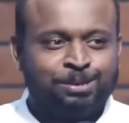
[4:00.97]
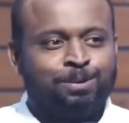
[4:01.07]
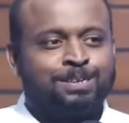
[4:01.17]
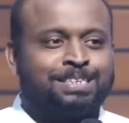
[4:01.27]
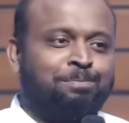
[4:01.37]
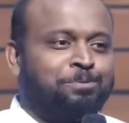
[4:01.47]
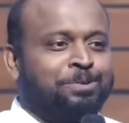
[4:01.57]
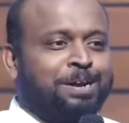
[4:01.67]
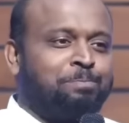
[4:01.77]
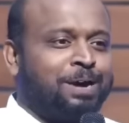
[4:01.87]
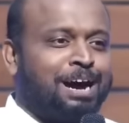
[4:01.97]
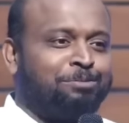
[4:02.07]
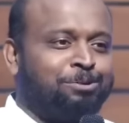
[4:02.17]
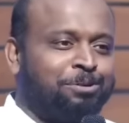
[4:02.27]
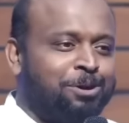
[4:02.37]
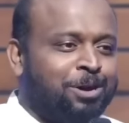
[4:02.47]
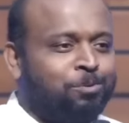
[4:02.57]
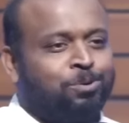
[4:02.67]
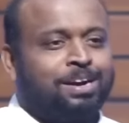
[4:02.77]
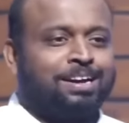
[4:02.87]
யோசிப்பு வேற பாவம்
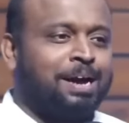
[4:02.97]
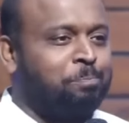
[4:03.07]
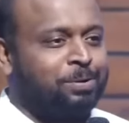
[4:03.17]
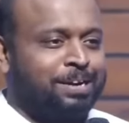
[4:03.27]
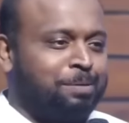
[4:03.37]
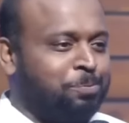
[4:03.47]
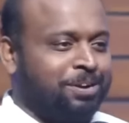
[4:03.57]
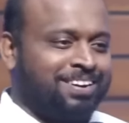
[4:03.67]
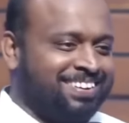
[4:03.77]
உள்ளதை அப்படியே போய்